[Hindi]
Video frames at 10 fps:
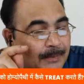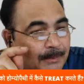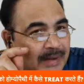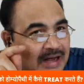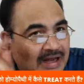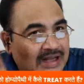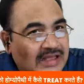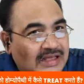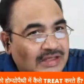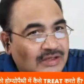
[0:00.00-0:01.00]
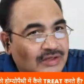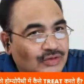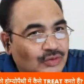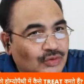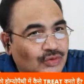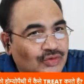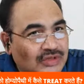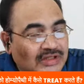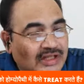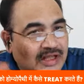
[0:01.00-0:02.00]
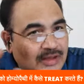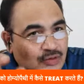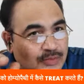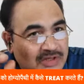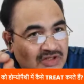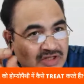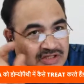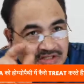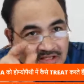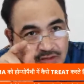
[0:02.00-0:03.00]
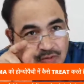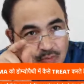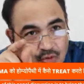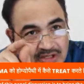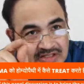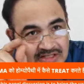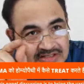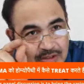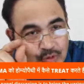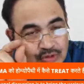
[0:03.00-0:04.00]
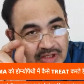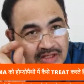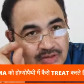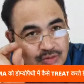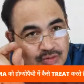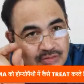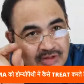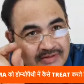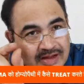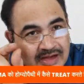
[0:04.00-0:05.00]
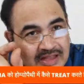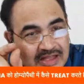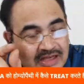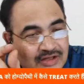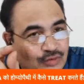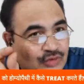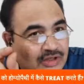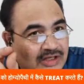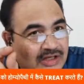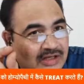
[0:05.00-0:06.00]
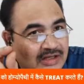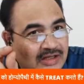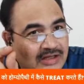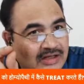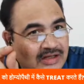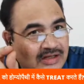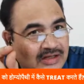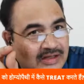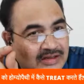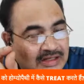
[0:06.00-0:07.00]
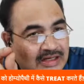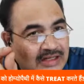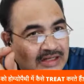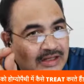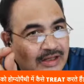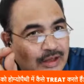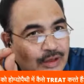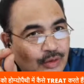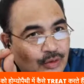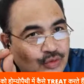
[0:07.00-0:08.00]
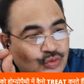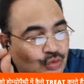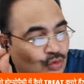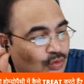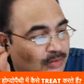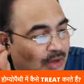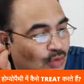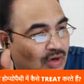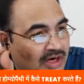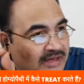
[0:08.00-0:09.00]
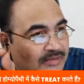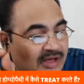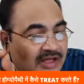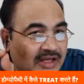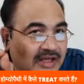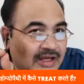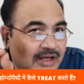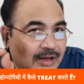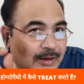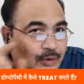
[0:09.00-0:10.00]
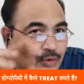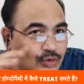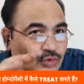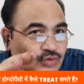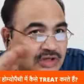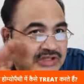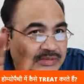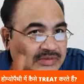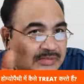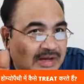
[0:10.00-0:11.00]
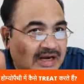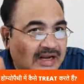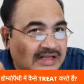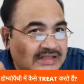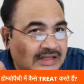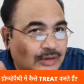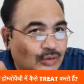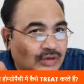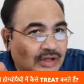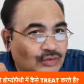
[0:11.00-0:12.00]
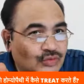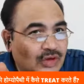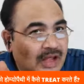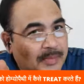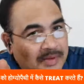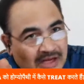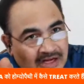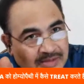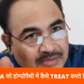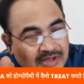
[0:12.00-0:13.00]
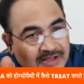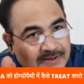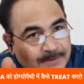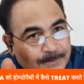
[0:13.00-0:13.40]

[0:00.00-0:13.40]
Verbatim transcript: बाहर की जो सतह है जो बीच की सतह है जो मोटा सा हिस्सा होता है जो दीवार की थिकनेस होती है दिल की उसको मायोकार्डियम कहेंगे और जो उसके सबसे बाहर का हिस्सा होता है उसको एपिकार्डियम कहेंगे